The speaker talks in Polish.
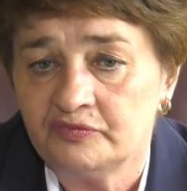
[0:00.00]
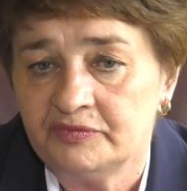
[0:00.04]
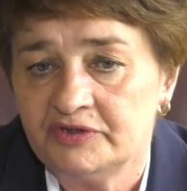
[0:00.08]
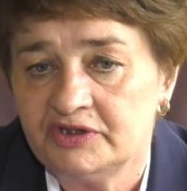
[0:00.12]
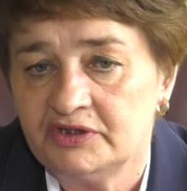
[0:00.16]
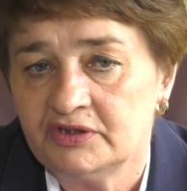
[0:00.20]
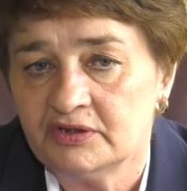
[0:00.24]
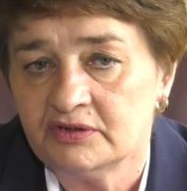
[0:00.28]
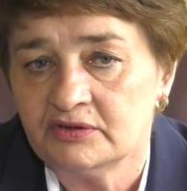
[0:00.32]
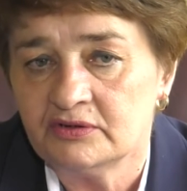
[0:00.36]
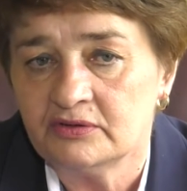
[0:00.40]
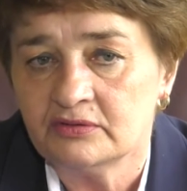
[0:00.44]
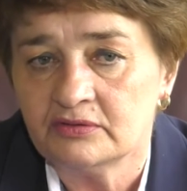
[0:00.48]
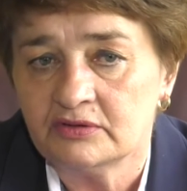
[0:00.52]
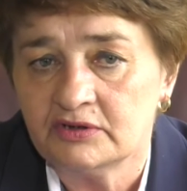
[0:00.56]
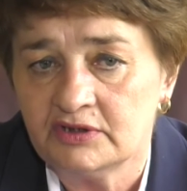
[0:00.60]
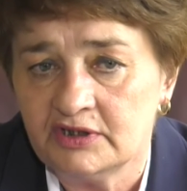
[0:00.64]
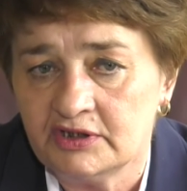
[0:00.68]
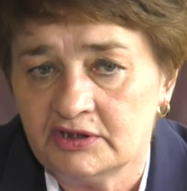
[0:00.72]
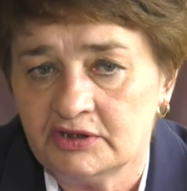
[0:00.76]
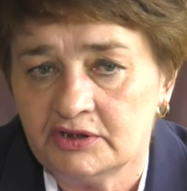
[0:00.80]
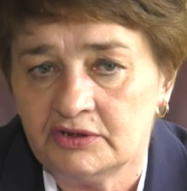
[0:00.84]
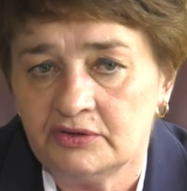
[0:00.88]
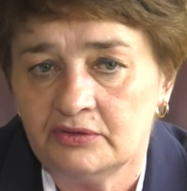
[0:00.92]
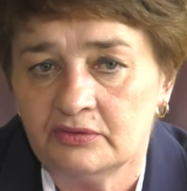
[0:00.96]
w miesiącu
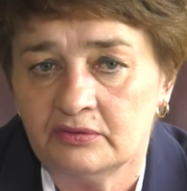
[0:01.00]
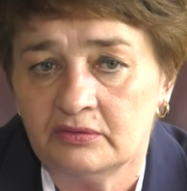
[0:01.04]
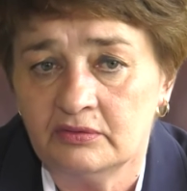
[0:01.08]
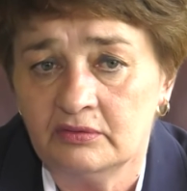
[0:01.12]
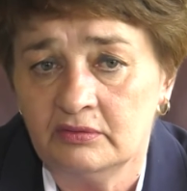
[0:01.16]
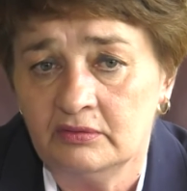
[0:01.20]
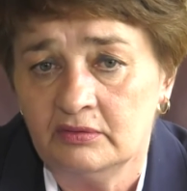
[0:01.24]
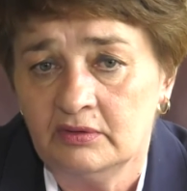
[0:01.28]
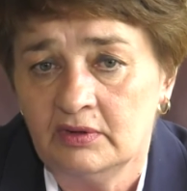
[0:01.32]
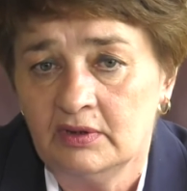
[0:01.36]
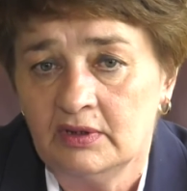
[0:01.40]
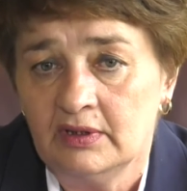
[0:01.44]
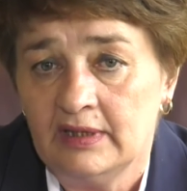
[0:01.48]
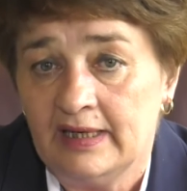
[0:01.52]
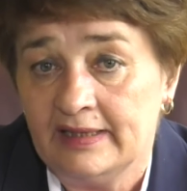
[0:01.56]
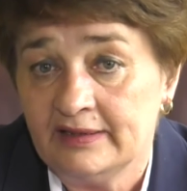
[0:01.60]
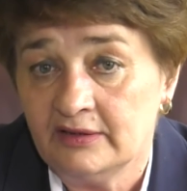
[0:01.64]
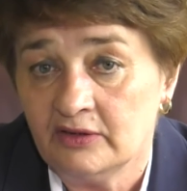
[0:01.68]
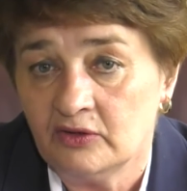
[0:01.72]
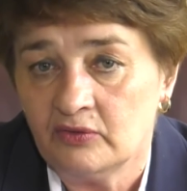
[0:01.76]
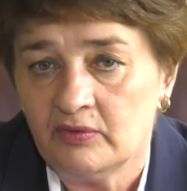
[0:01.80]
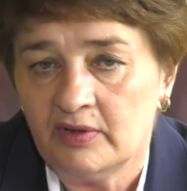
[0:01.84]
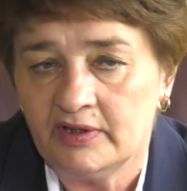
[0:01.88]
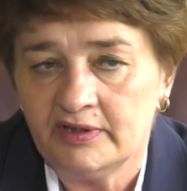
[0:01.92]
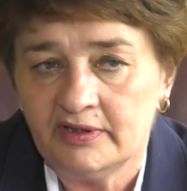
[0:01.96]
styczniu, a
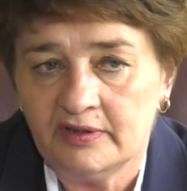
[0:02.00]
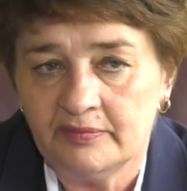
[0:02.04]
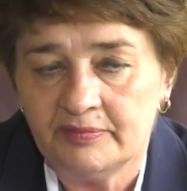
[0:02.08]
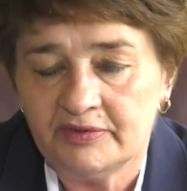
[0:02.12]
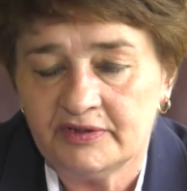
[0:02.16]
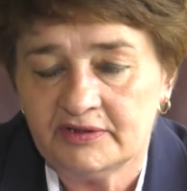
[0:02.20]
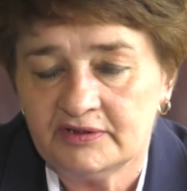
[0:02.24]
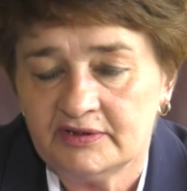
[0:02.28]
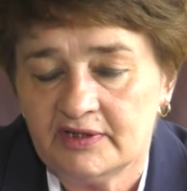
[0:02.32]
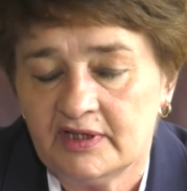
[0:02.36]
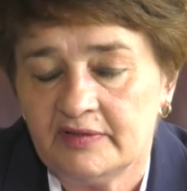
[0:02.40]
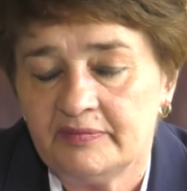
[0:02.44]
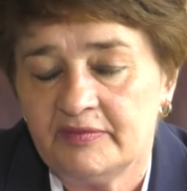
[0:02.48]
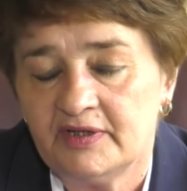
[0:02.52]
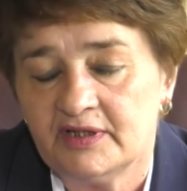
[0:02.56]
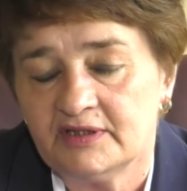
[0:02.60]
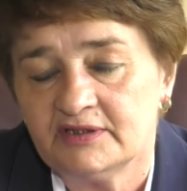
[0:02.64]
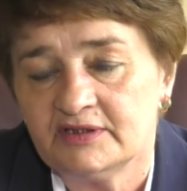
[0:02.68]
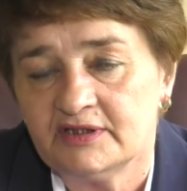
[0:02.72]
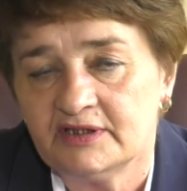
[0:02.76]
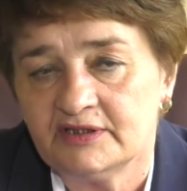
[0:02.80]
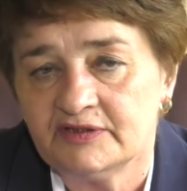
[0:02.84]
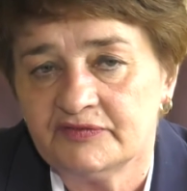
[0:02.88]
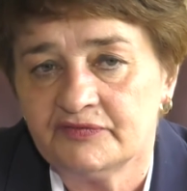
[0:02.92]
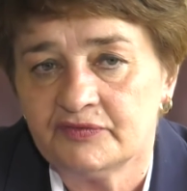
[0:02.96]
dokładnie prezydent
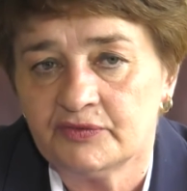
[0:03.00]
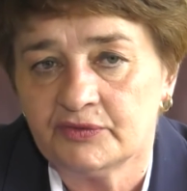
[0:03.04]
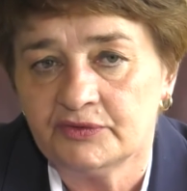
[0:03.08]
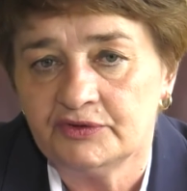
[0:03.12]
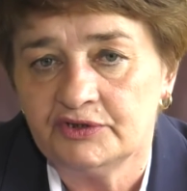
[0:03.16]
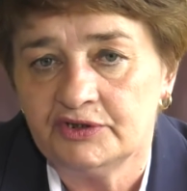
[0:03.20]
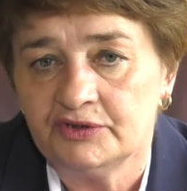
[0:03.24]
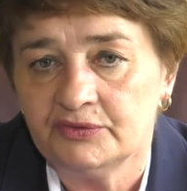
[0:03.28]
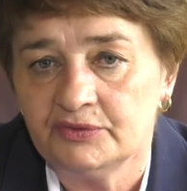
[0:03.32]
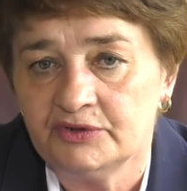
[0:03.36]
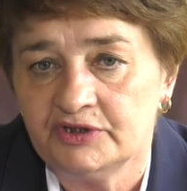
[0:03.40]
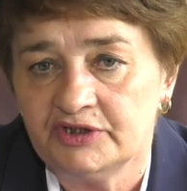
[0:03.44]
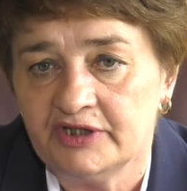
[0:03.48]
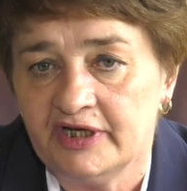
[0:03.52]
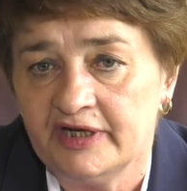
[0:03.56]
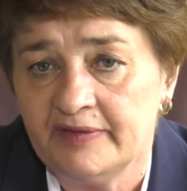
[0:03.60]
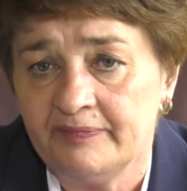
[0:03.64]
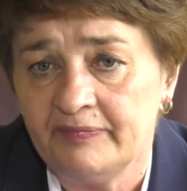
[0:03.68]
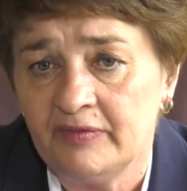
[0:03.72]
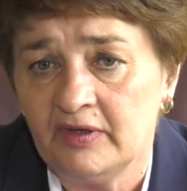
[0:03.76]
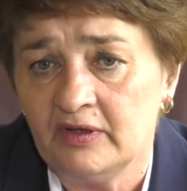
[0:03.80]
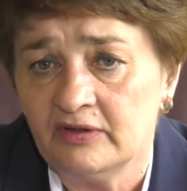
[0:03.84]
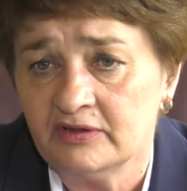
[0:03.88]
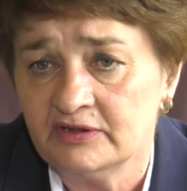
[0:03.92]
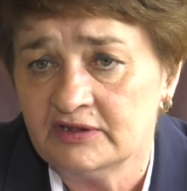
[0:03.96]
miasta zwrócił się
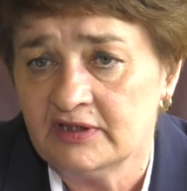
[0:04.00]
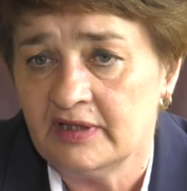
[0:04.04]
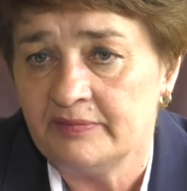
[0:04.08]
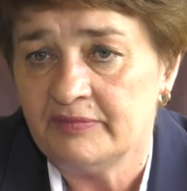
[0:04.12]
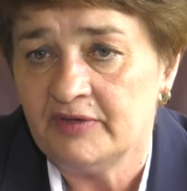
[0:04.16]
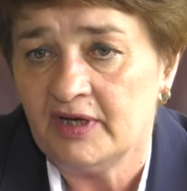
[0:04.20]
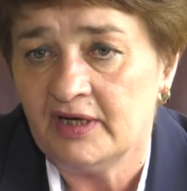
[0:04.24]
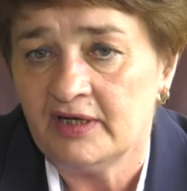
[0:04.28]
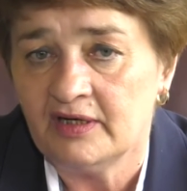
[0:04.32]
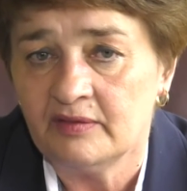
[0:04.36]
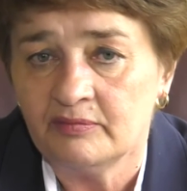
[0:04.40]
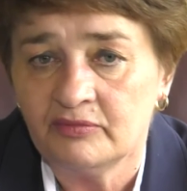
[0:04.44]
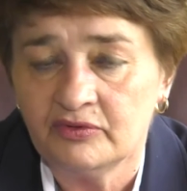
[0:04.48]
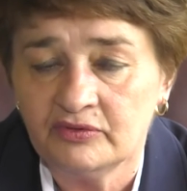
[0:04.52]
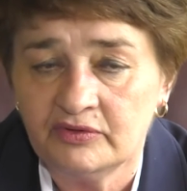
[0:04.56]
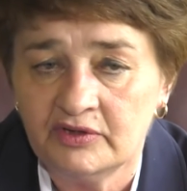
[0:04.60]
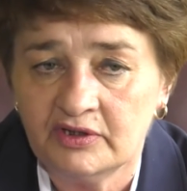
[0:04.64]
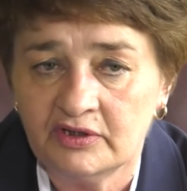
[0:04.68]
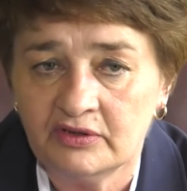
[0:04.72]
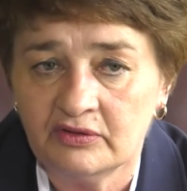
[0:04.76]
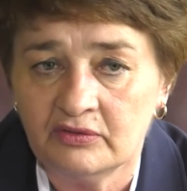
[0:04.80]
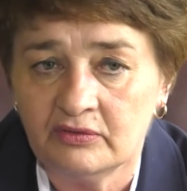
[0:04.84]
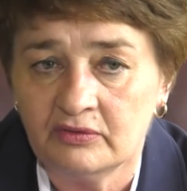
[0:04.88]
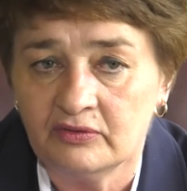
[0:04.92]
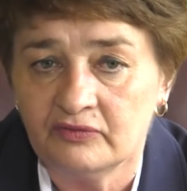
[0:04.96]
o zamianę
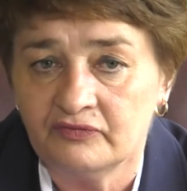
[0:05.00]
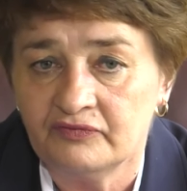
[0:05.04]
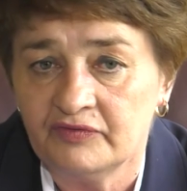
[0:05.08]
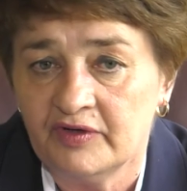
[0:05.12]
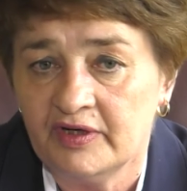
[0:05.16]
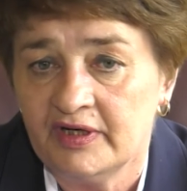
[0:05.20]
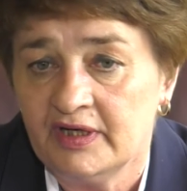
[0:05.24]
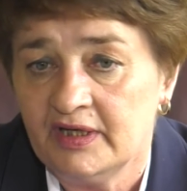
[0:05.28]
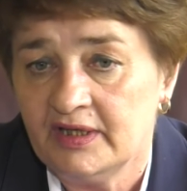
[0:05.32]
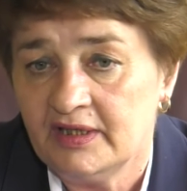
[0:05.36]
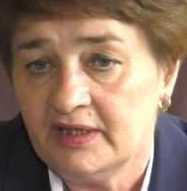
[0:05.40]
budynków